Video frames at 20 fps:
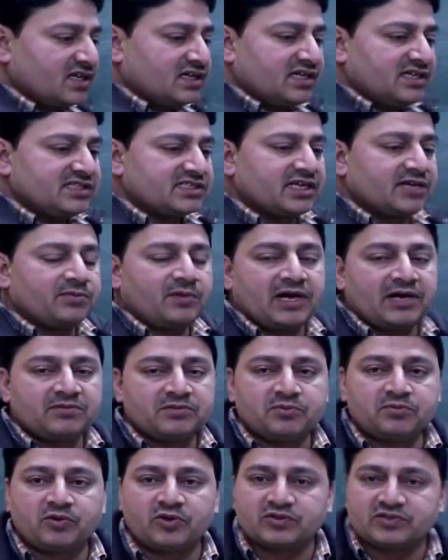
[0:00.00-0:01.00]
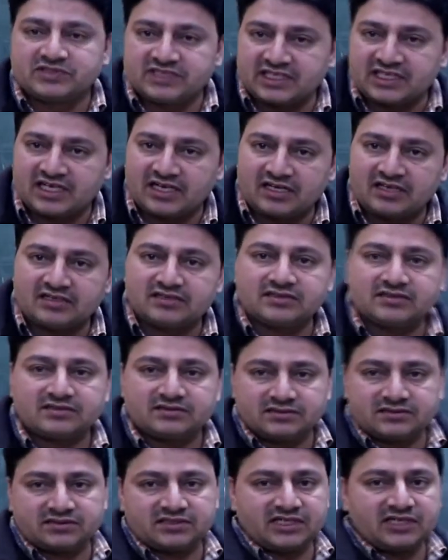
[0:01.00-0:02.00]
इसके बारे में बहुत ज़्यादा
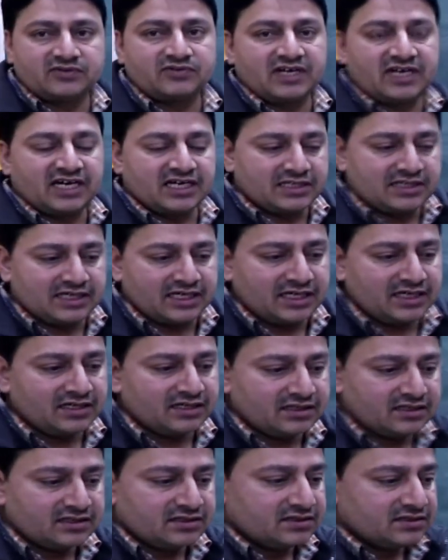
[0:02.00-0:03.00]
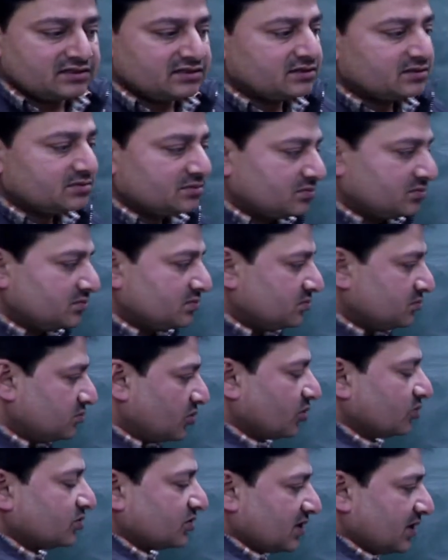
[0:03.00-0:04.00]
दिया हुआ नहीं है
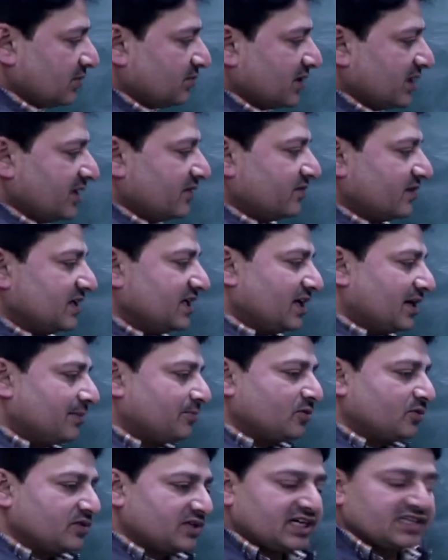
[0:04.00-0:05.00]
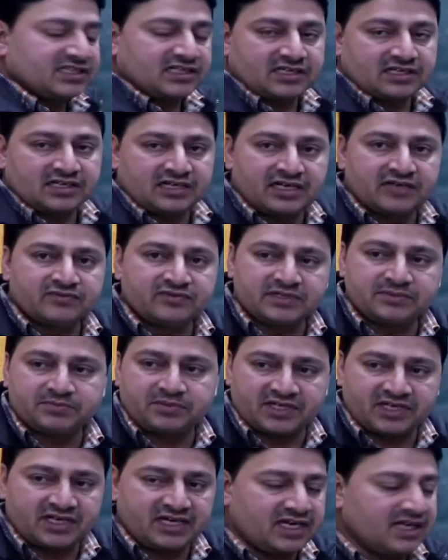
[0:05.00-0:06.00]
बहुत कम है वही आपको याद रखना है वही
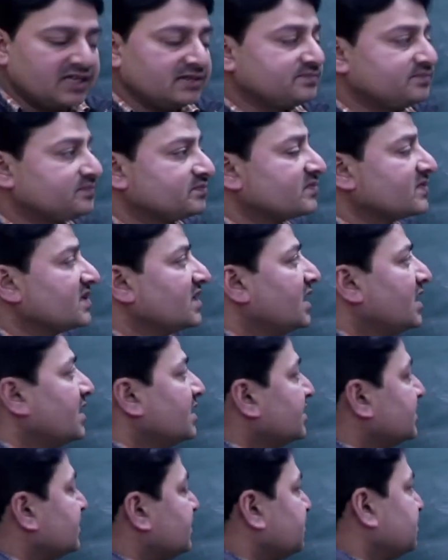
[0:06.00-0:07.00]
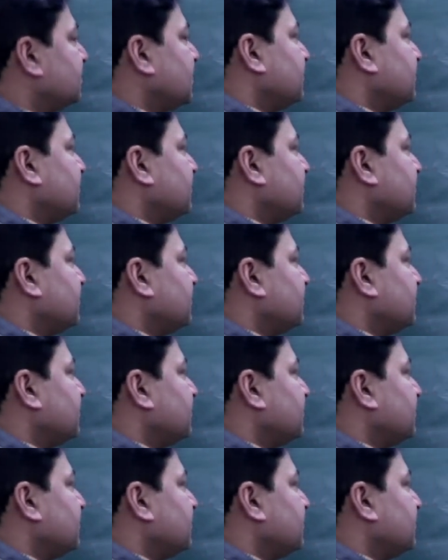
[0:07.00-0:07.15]
पढ़ना है सबसे